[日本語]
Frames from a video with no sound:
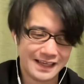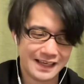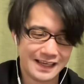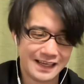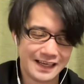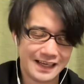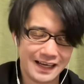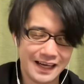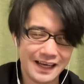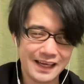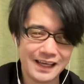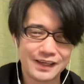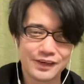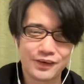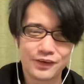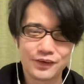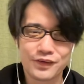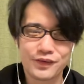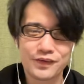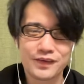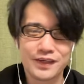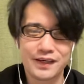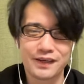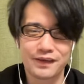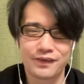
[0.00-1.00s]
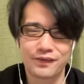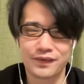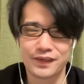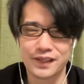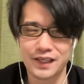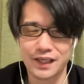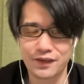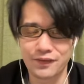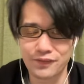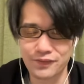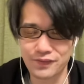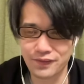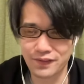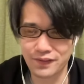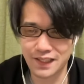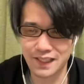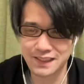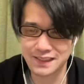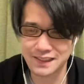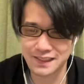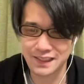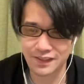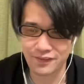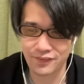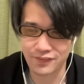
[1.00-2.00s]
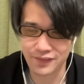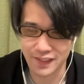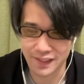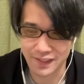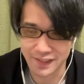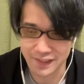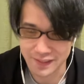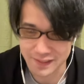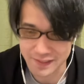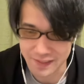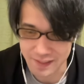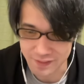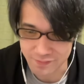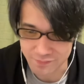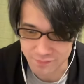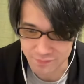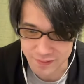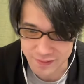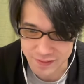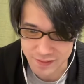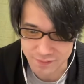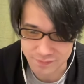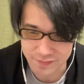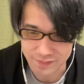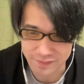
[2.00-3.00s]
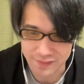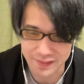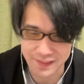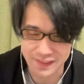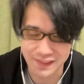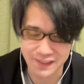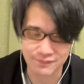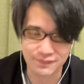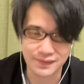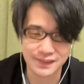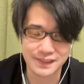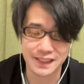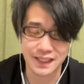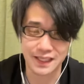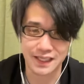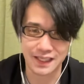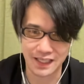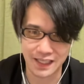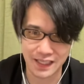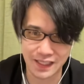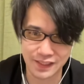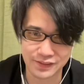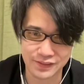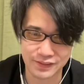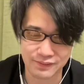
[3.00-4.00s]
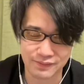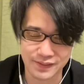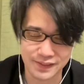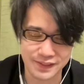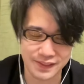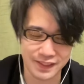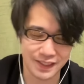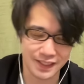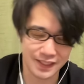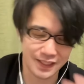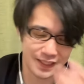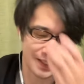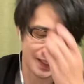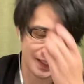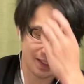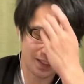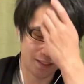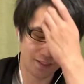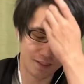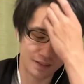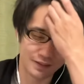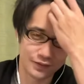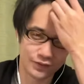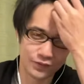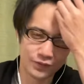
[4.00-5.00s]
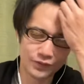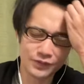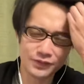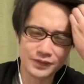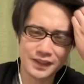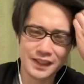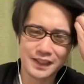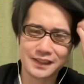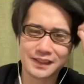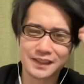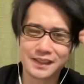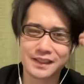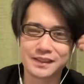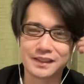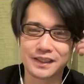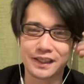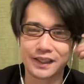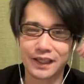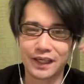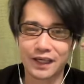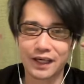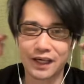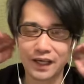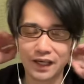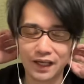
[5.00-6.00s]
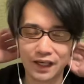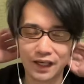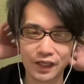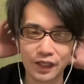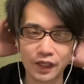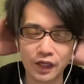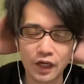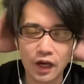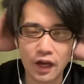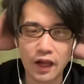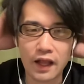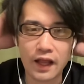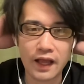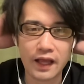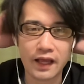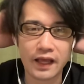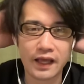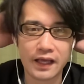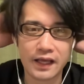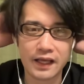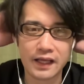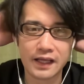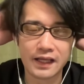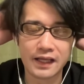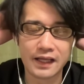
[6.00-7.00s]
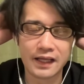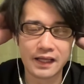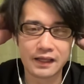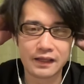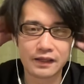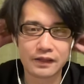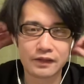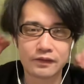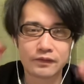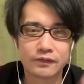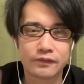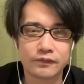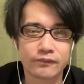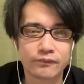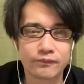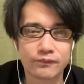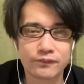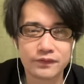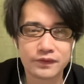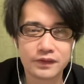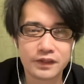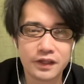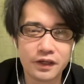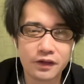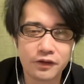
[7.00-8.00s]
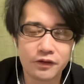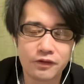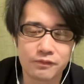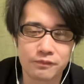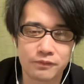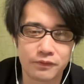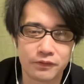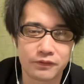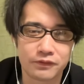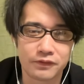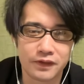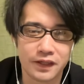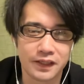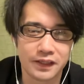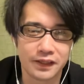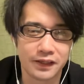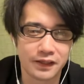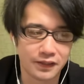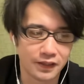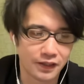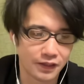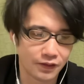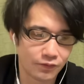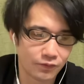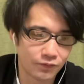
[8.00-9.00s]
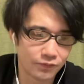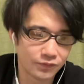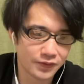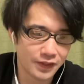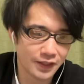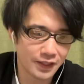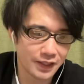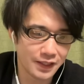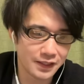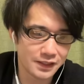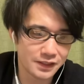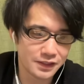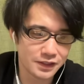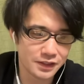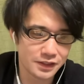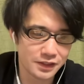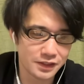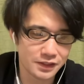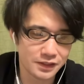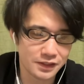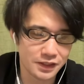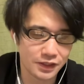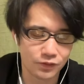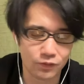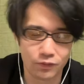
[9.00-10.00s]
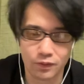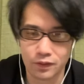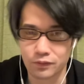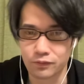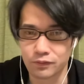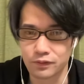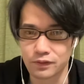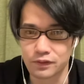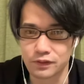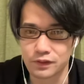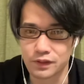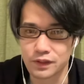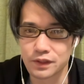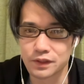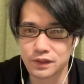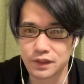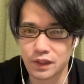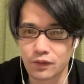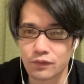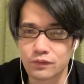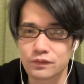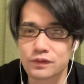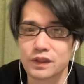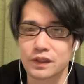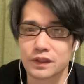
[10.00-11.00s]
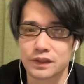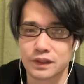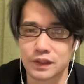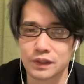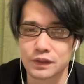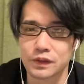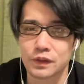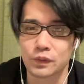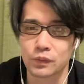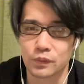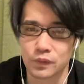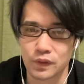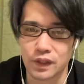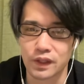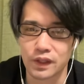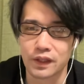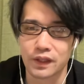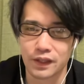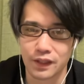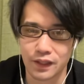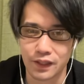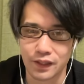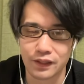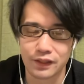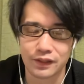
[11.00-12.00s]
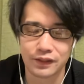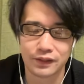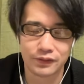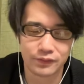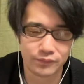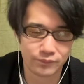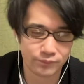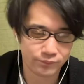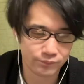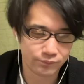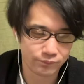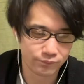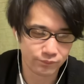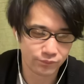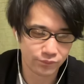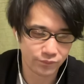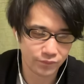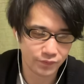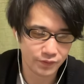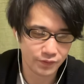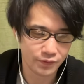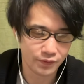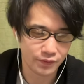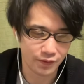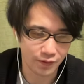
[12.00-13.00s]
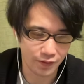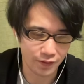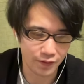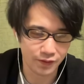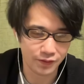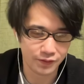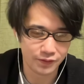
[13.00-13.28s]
はい、今回はおひら、こんな感じでお開きにしたいと思います。見てくださった皆さん、ありがとうございました。はい。どうだったですかねはい。えー、結構僕はなんか、こんな感じで動画撮って全然楽しかったんですけどね。はい。はい。